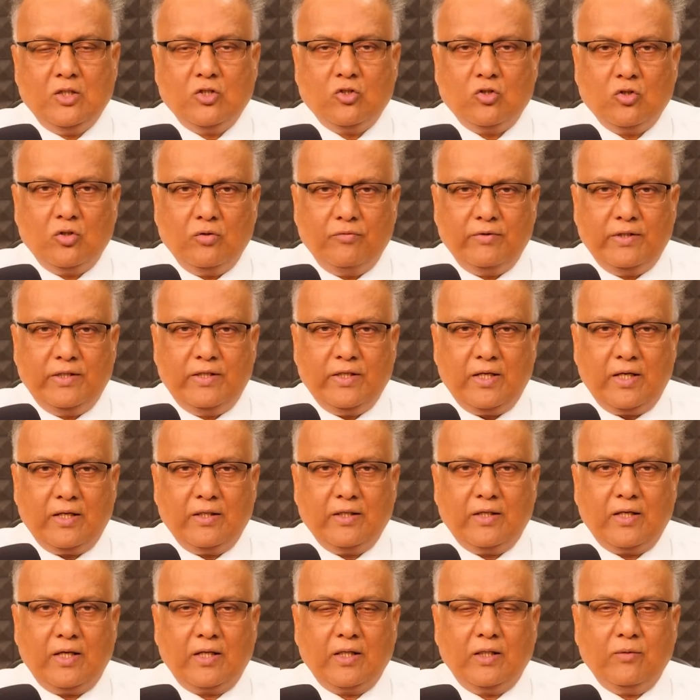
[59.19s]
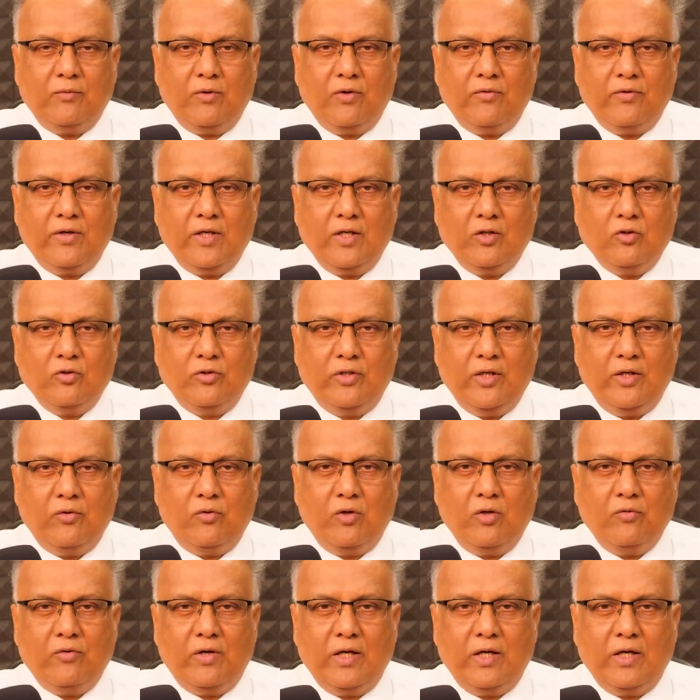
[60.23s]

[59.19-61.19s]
సో విద్యార్థికి అర్థం అవ్వలేదు దేవుడి